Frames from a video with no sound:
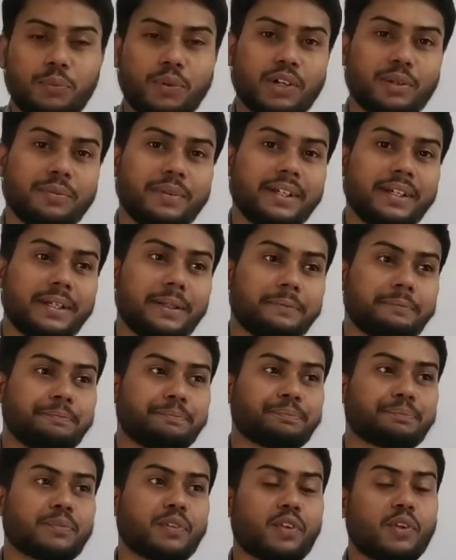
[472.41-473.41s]
পর্বে
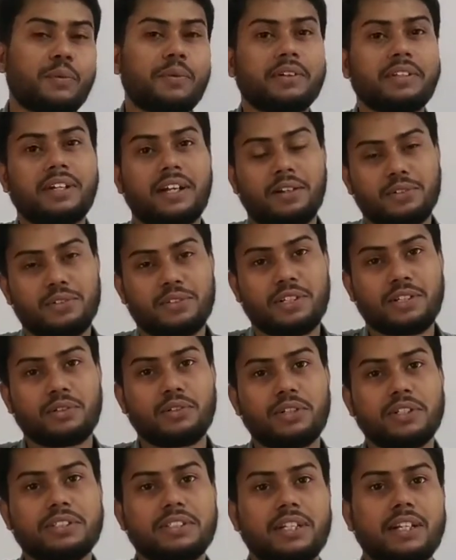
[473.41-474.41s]
তোমাদের আলোচনা
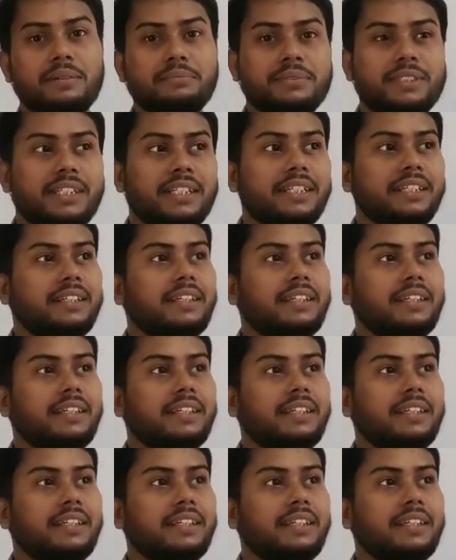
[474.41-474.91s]
করেছিলাম যে